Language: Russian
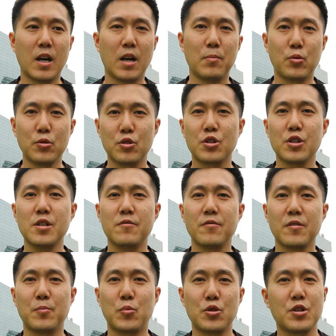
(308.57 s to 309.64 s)
А
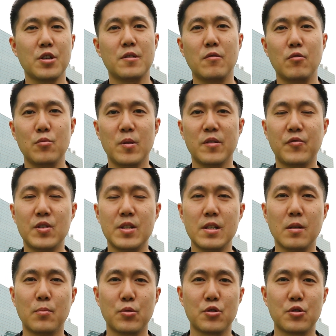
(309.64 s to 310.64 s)
путешествовать, путешествовать любят все.